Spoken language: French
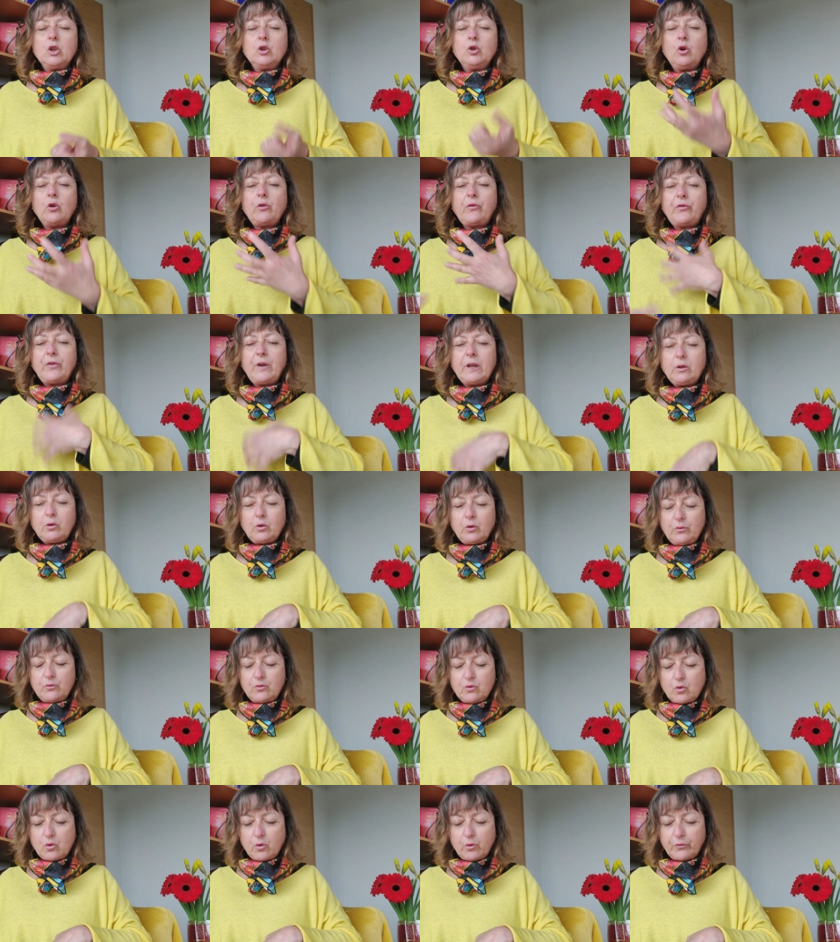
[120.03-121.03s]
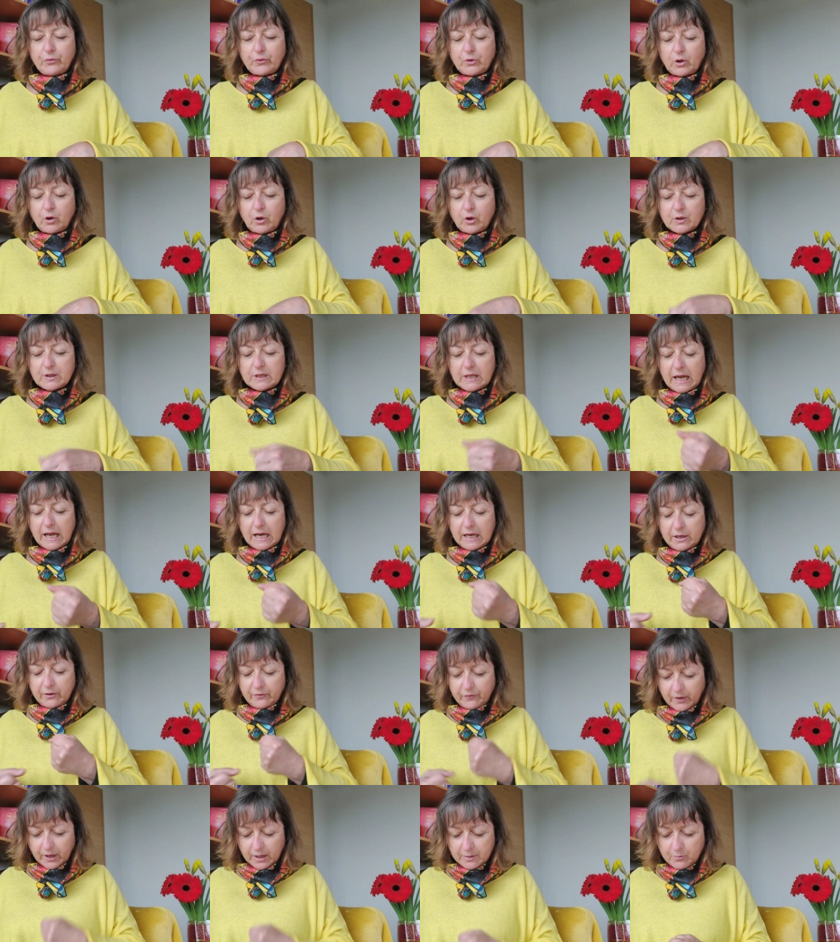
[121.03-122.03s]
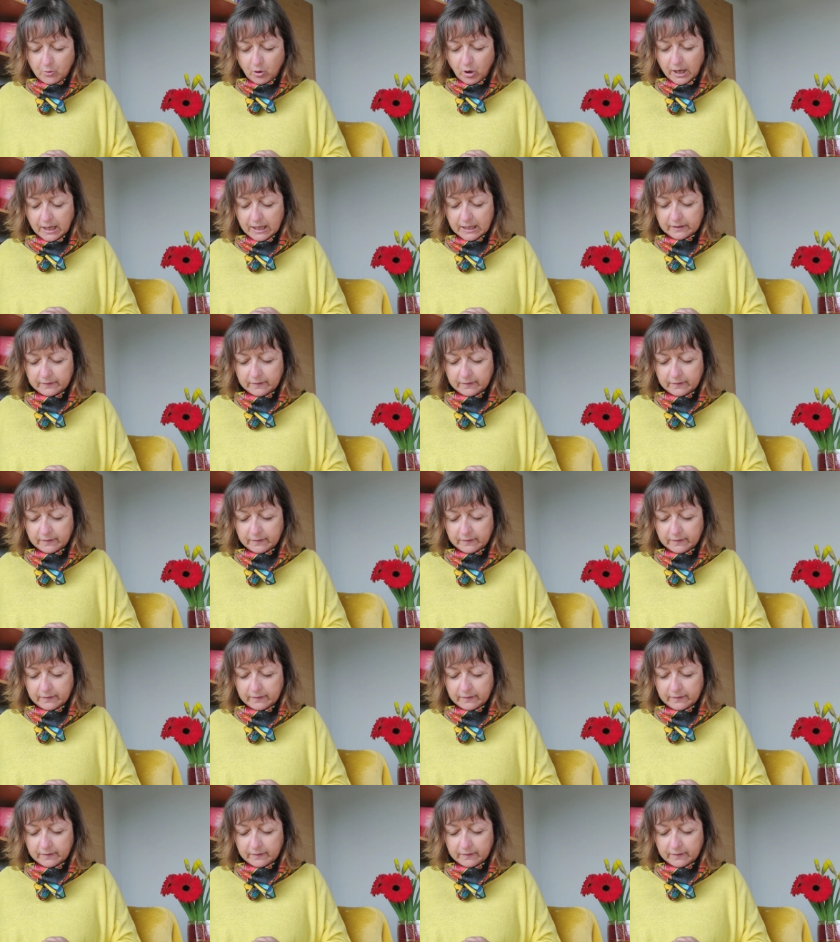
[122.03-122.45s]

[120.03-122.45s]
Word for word: Donc faites-vous confiance, allez vraiment à